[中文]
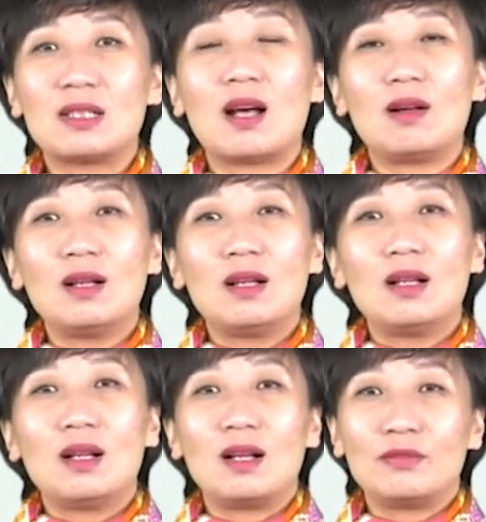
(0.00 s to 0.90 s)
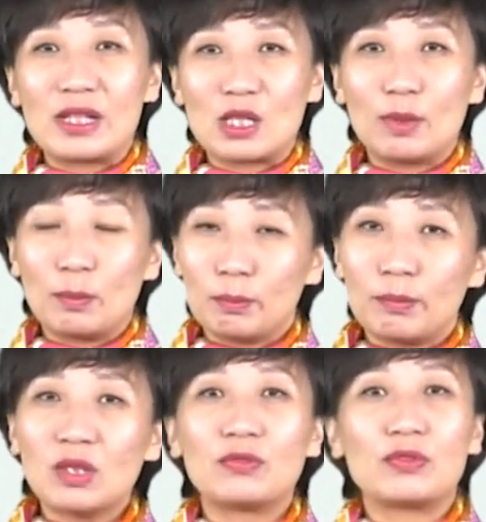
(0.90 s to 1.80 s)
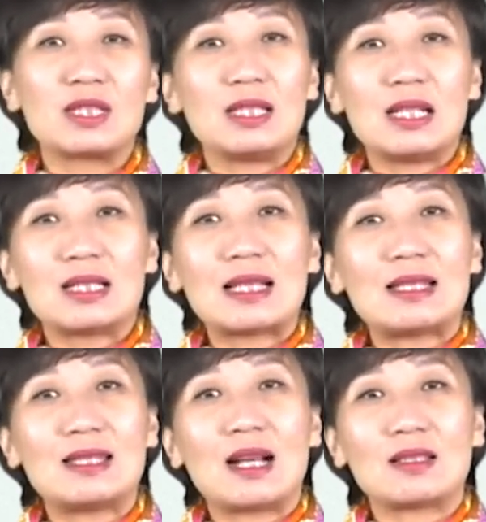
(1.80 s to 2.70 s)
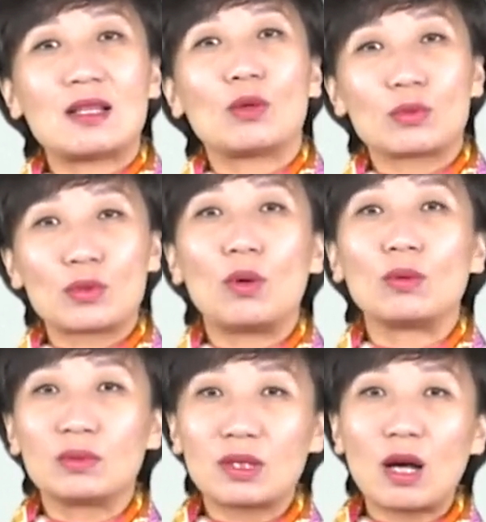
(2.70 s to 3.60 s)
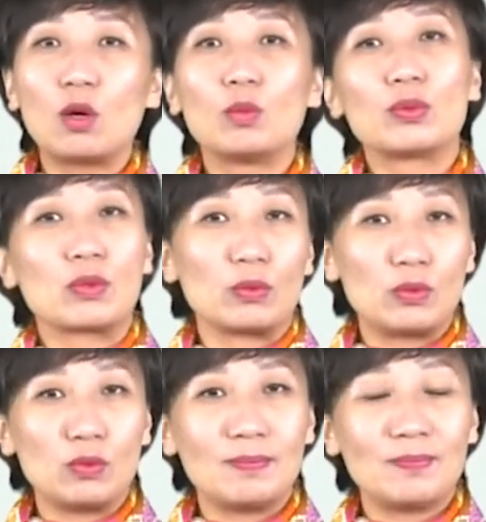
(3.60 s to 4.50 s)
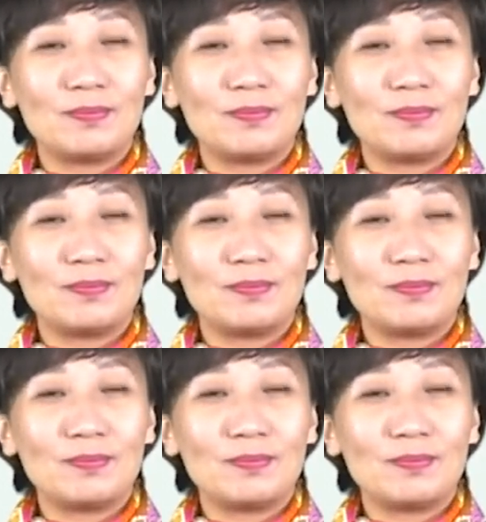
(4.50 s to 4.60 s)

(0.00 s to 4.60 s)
道，啊，为什么孟夫子一直在讲叫从道不从君。